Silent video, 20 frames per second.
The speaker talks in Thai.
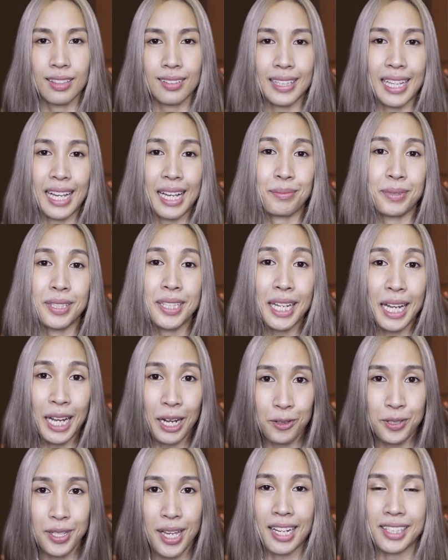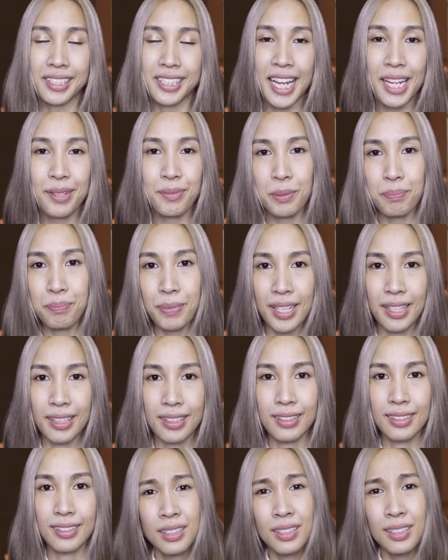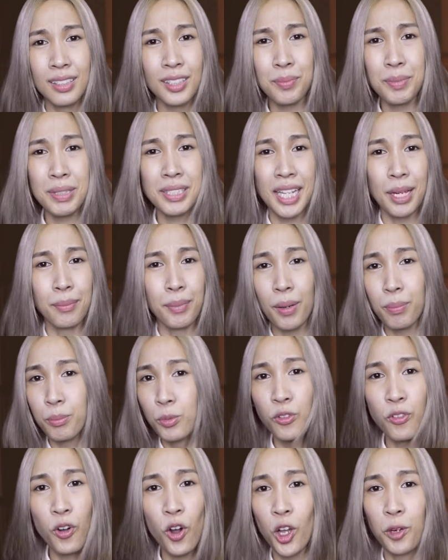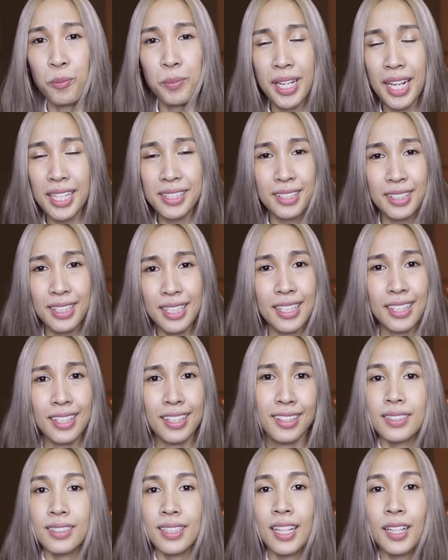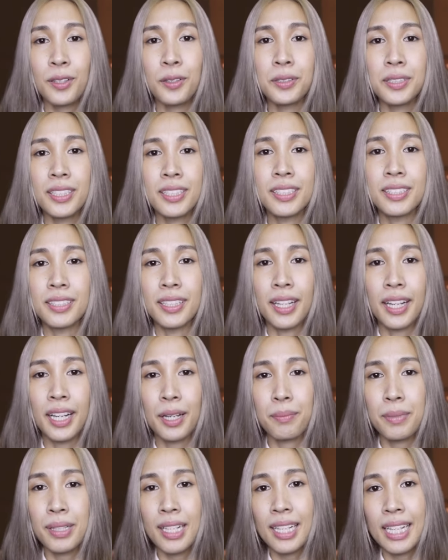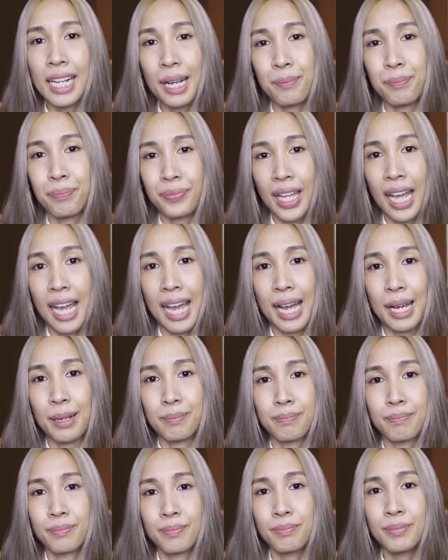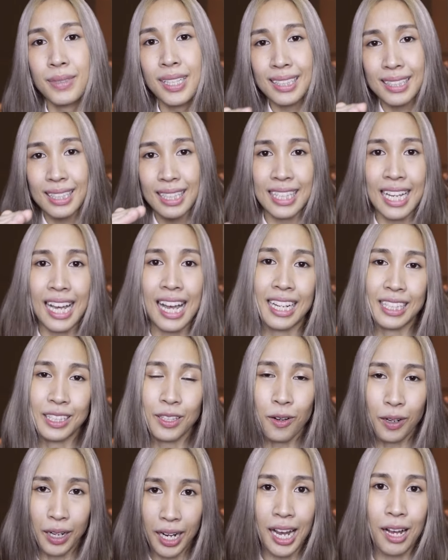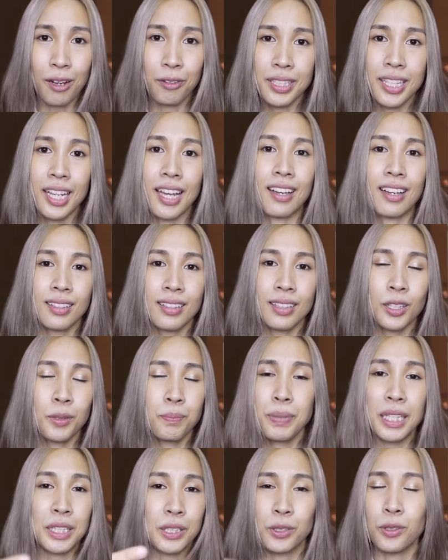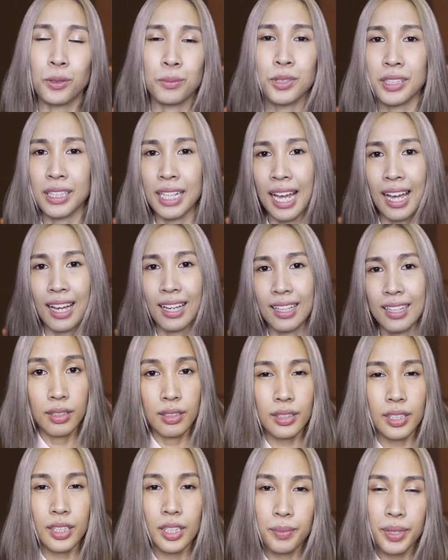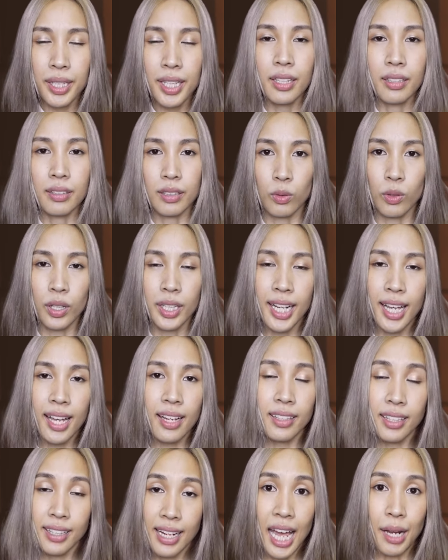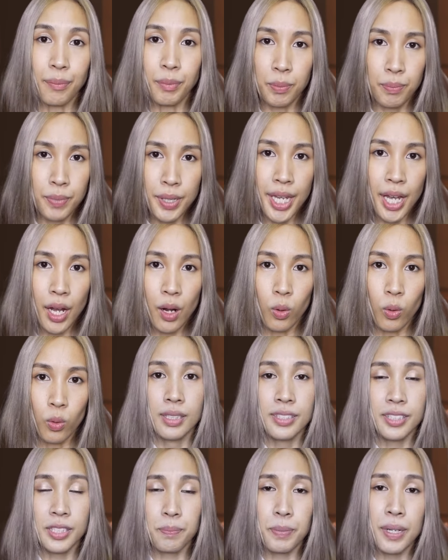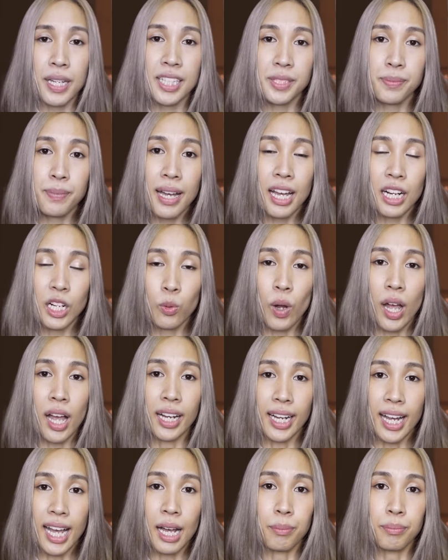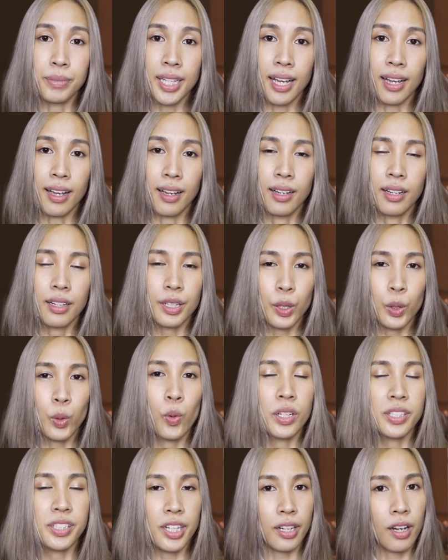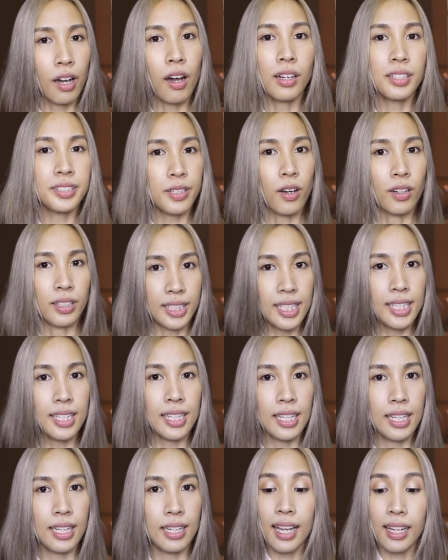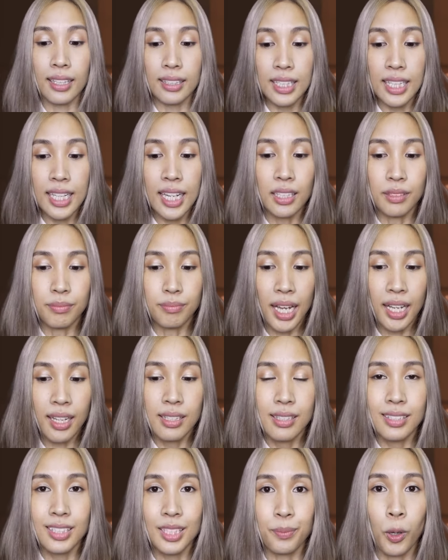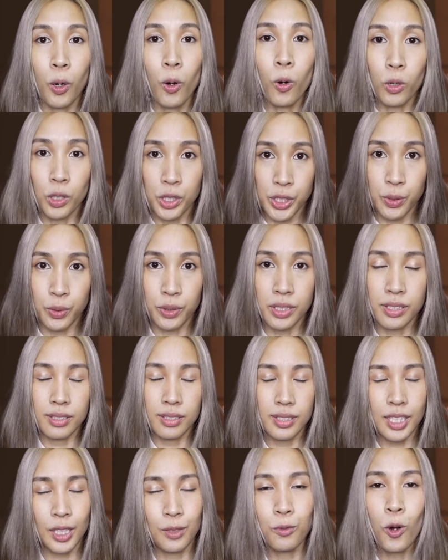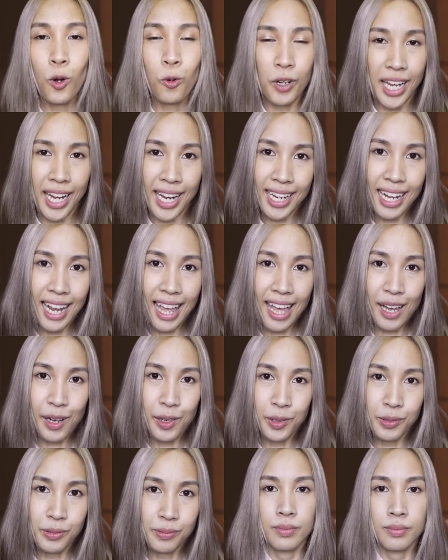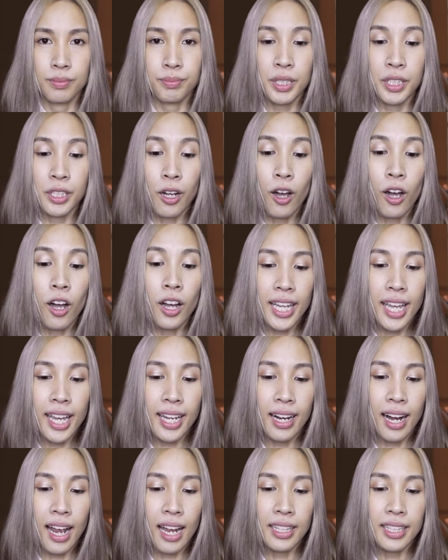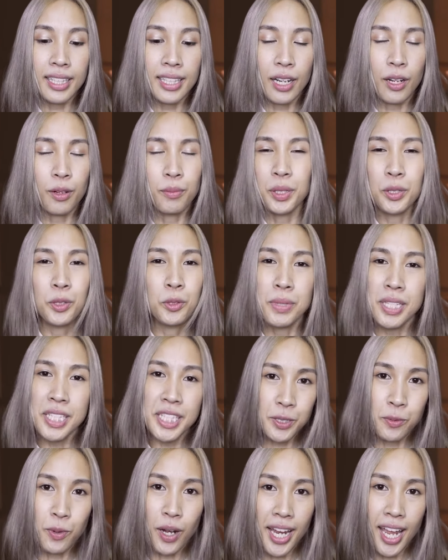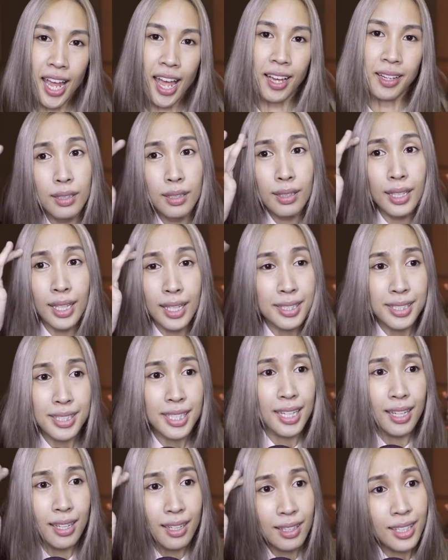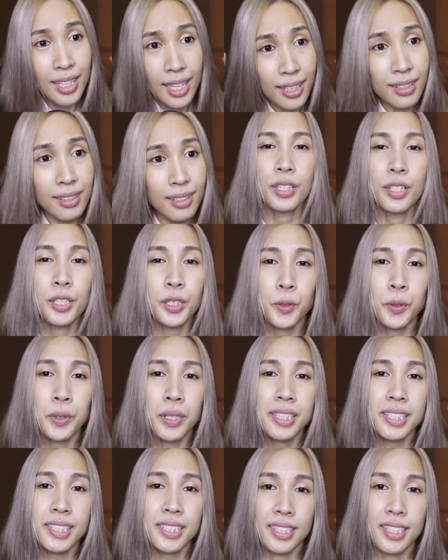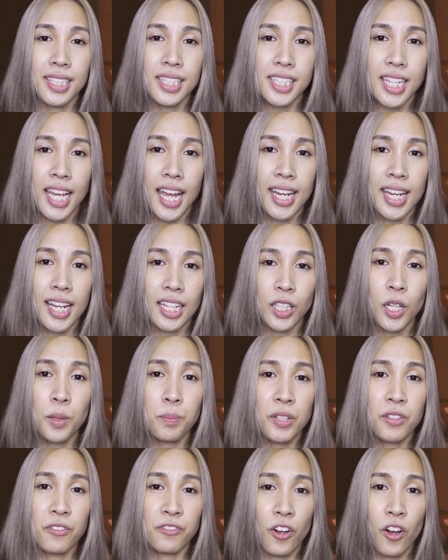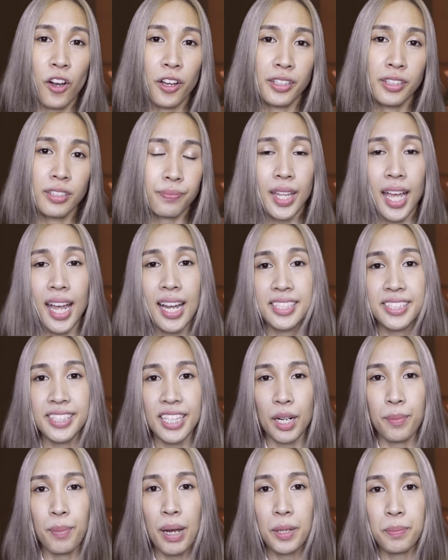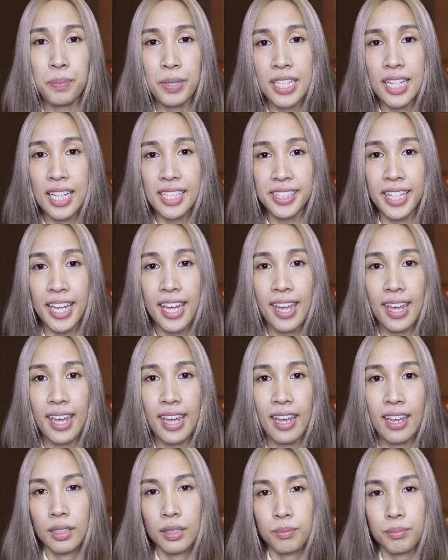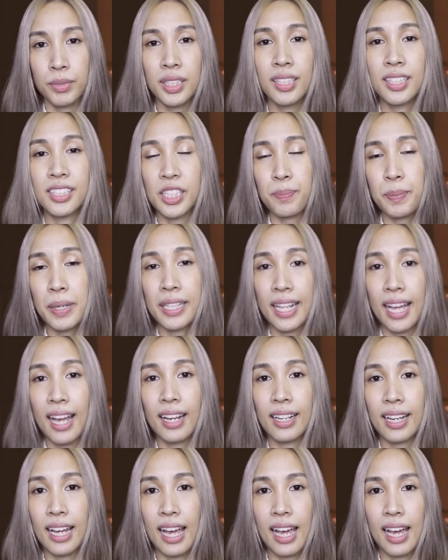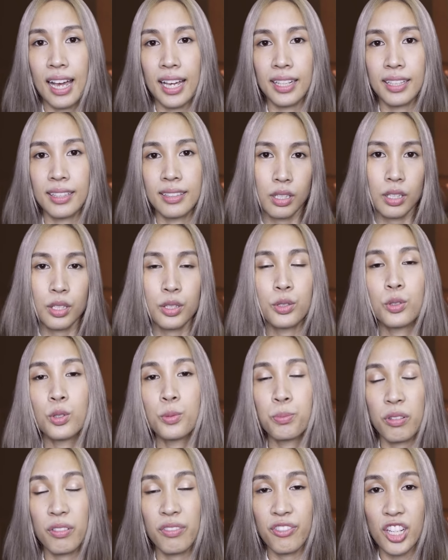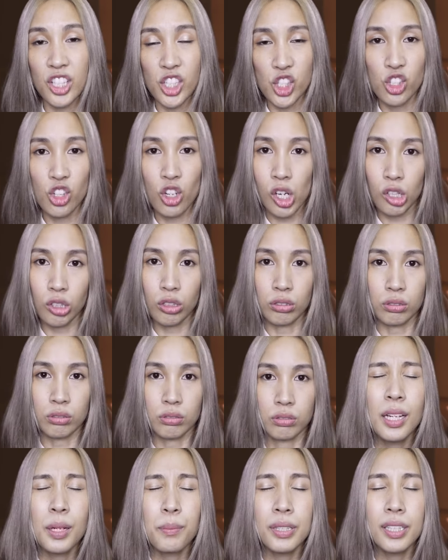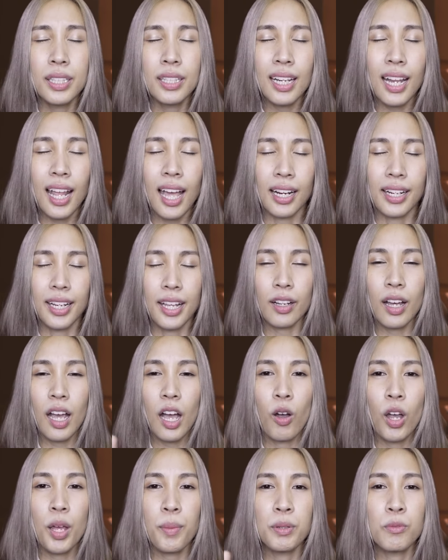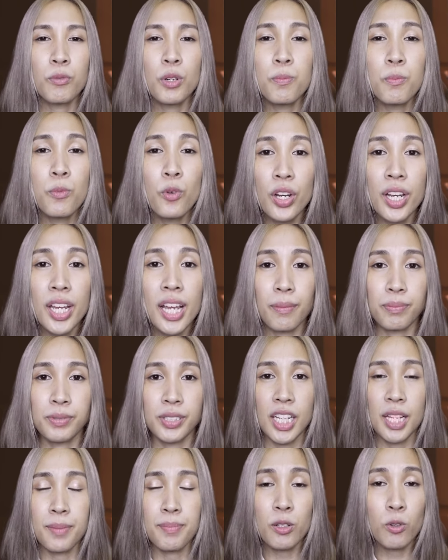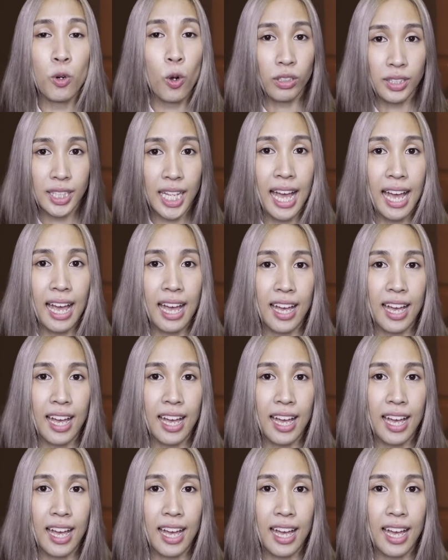ตามที่เขาอยากจะให้มันเป็นแล้วก็ไม่สามารถ move on ไปได้สักทีถ้าคนอื่นนะคะไม่ได้ทำตามมาตรฐานของเขาเนี่ยเขาปัดตกหมดค่ะเธอไม่เห็นหรอว่าหน้ากระดาษมันเบี้ยว Space Bar ระหว่างคำเนี่ยเราควรจะเคาะสองทีนี่เห็นไหมสิบหกจุดฉันวงไว้ให้แล้วมันเคาะแค่ครั้งเดียวมันดูไม่สวยอ่ะคิดสิคิดตัวหนังสือที่ใช้อ่ะต้องเป็นฟอนต์ไทยสารบัญ พี เอส เค มันถึงจะเป็นทางการดู professional พื้นหลังเนี่ยก็เอาให้มันเรียบๆจะได้ไม่รกตา